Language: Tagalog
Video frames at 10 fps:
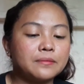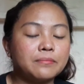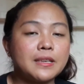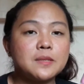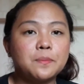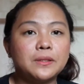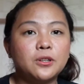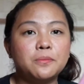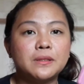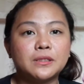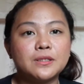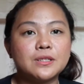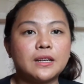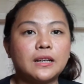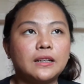may speedometer
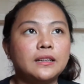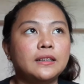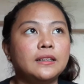siya.